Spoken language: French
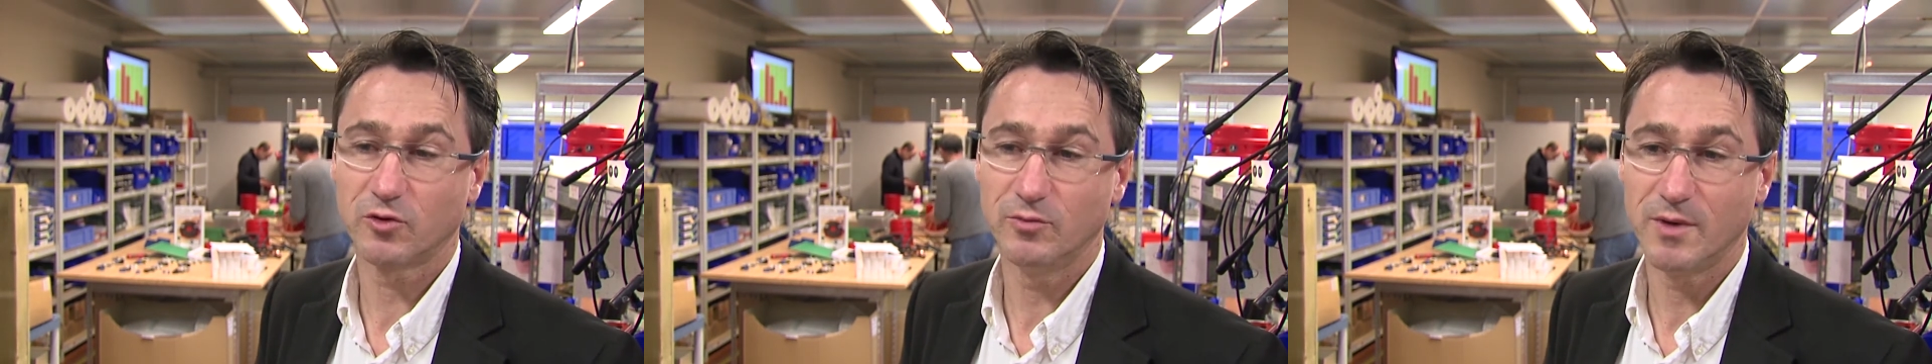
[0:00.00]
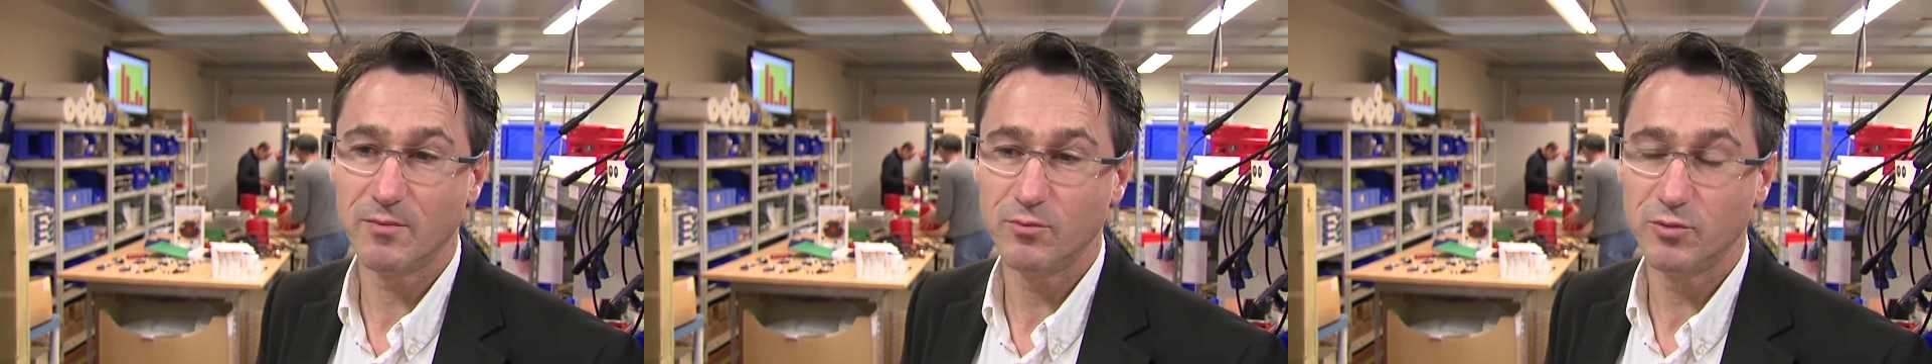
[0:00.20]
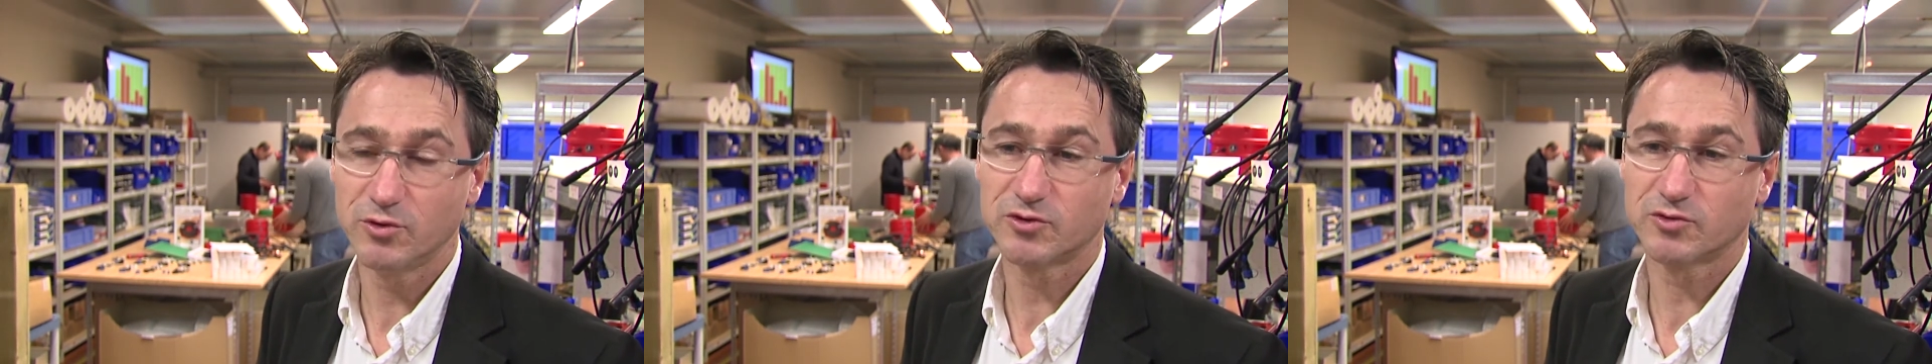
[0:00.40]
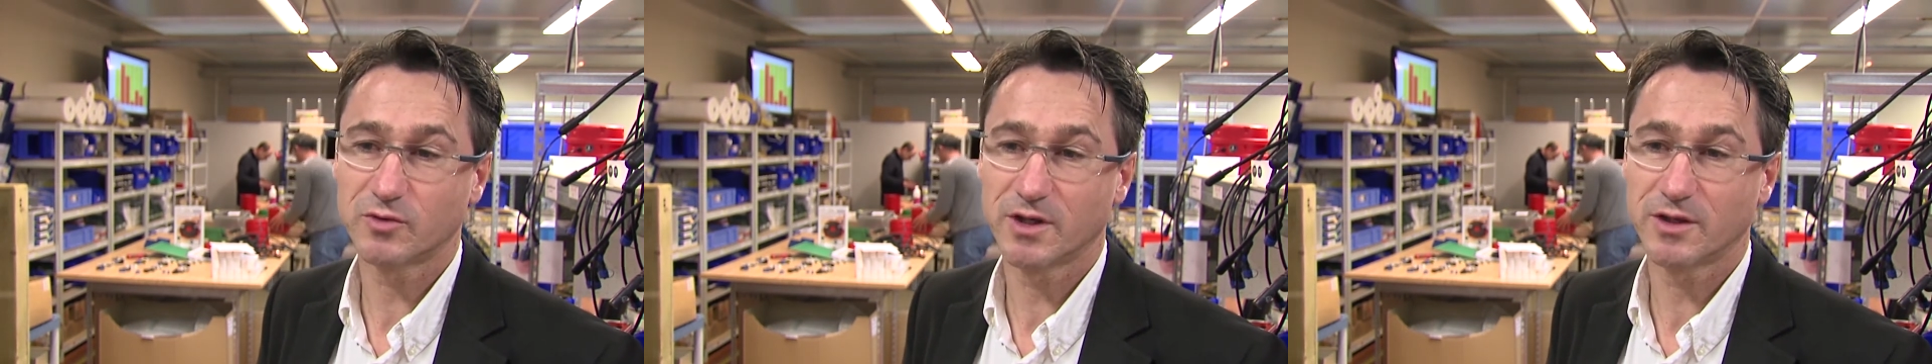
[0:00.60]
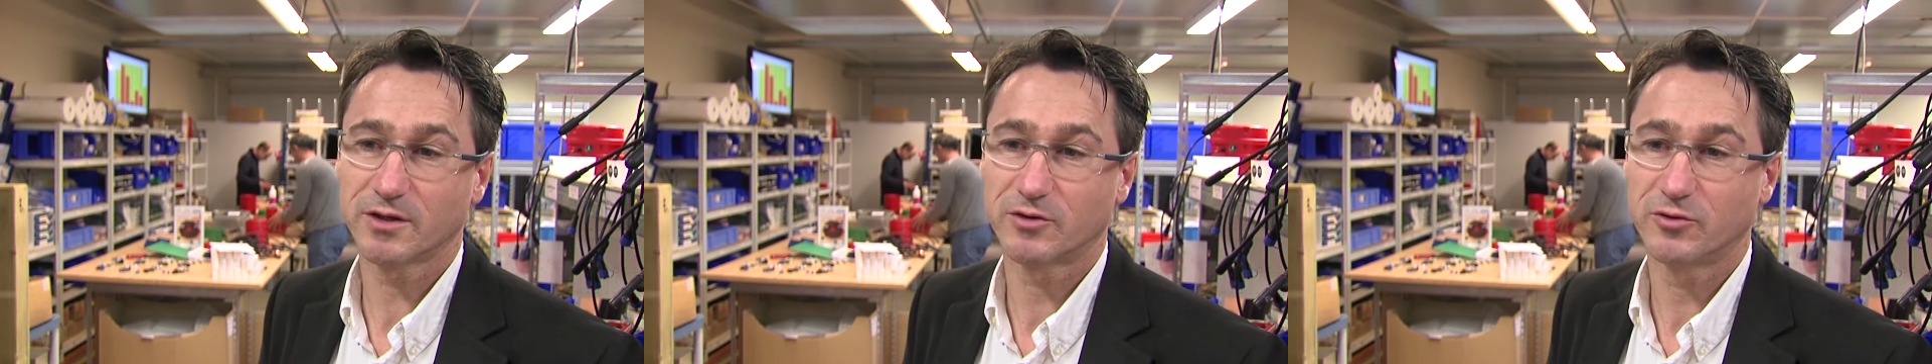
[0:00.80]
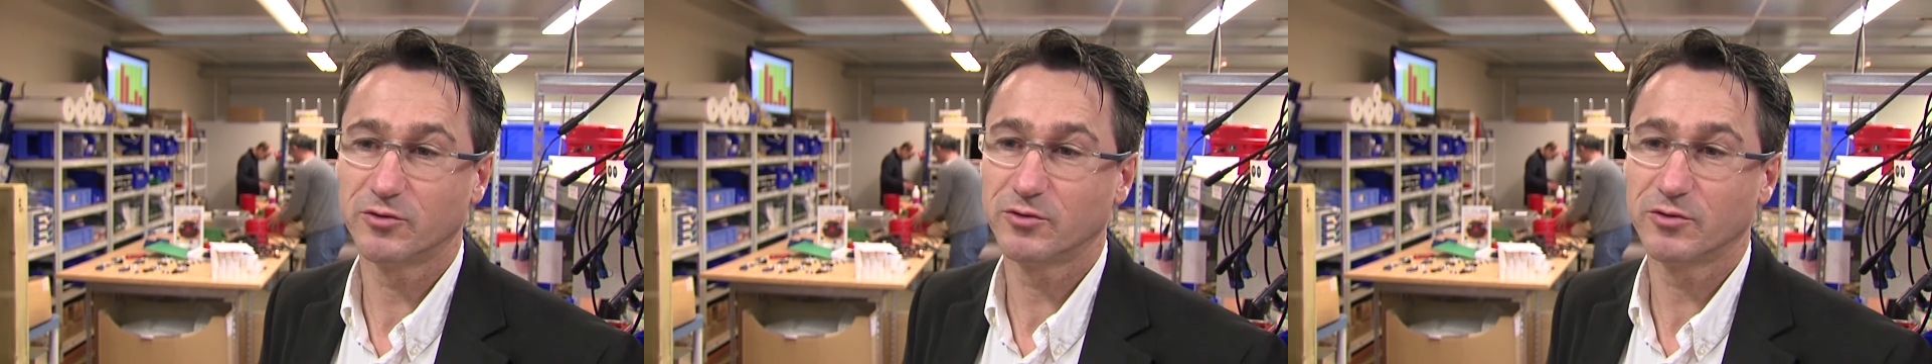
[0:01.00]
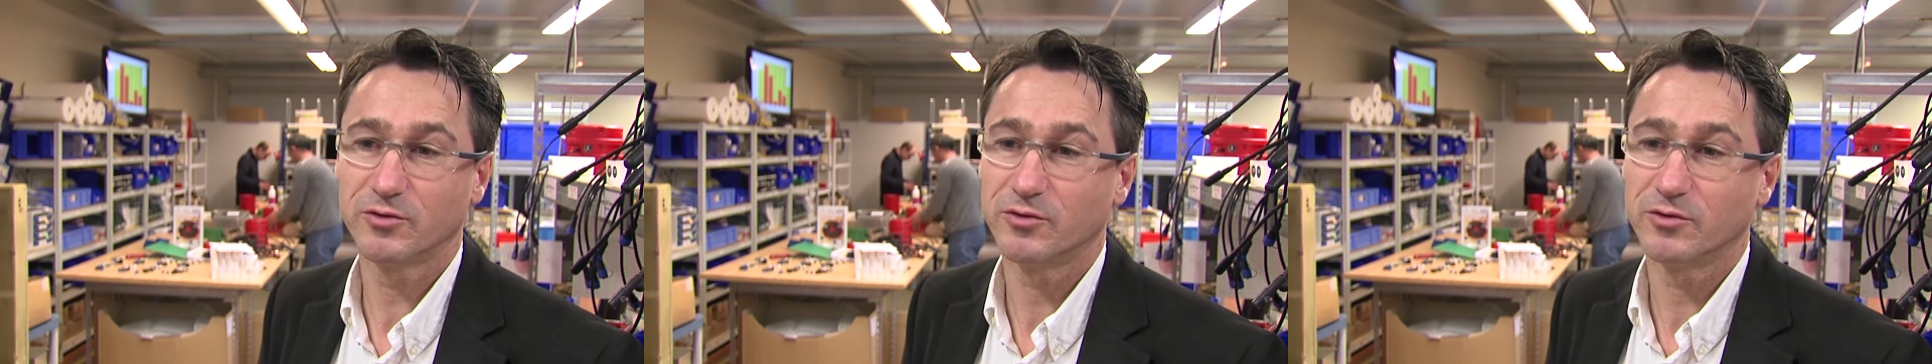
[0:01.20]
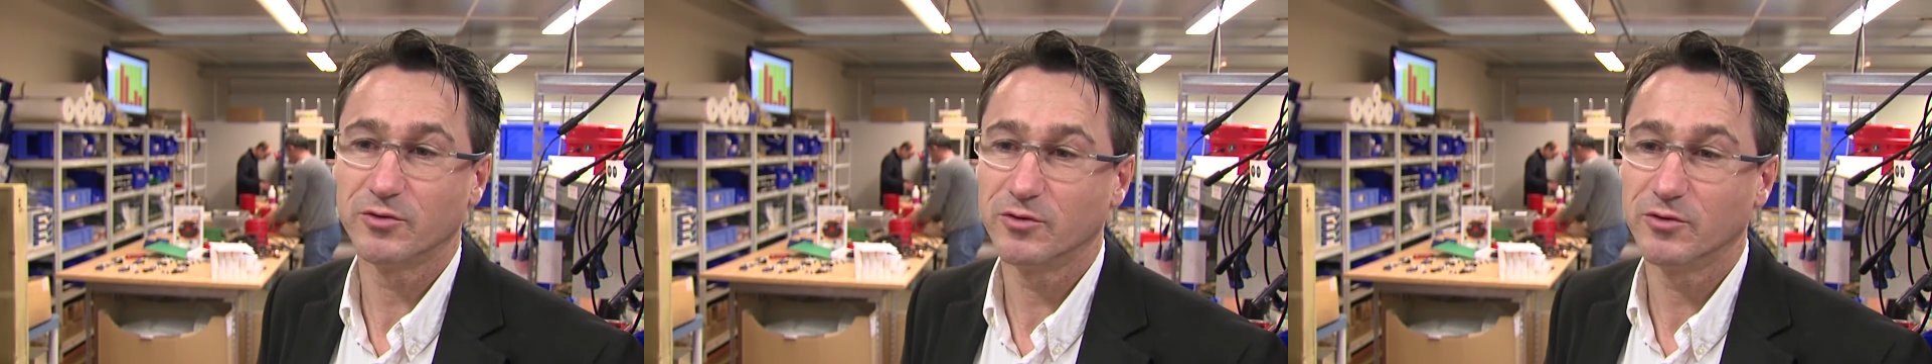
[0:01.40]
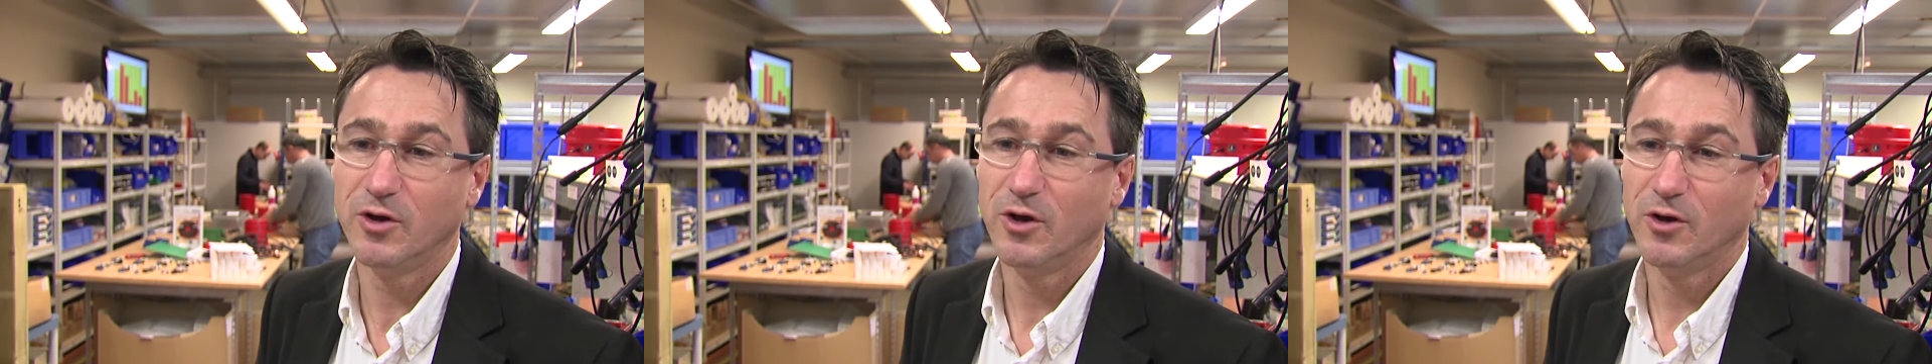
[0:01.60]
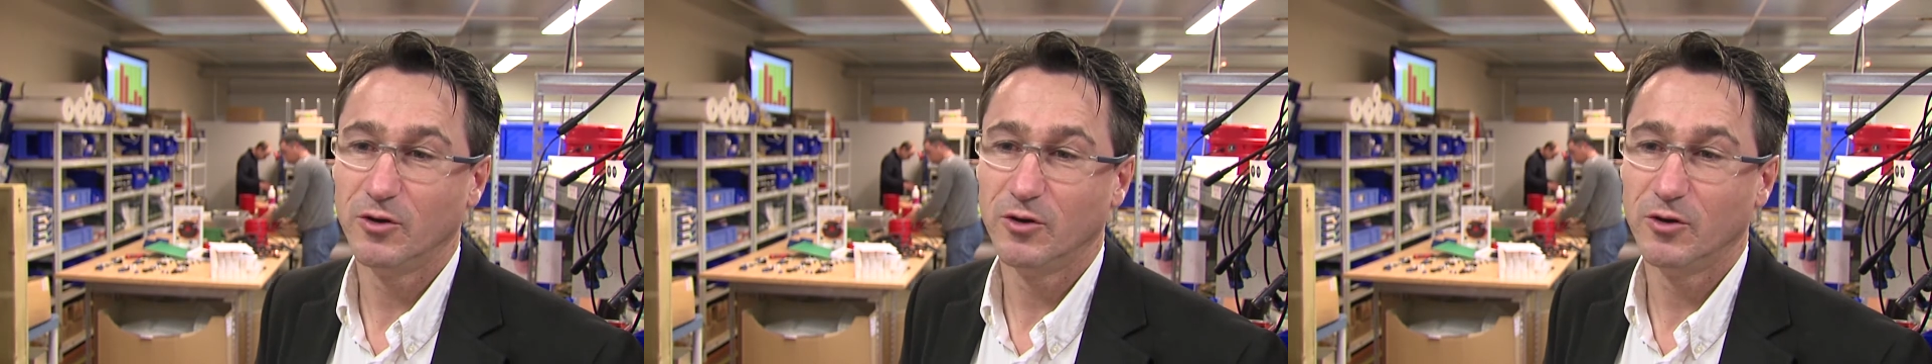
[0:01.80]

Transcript: le même besoin que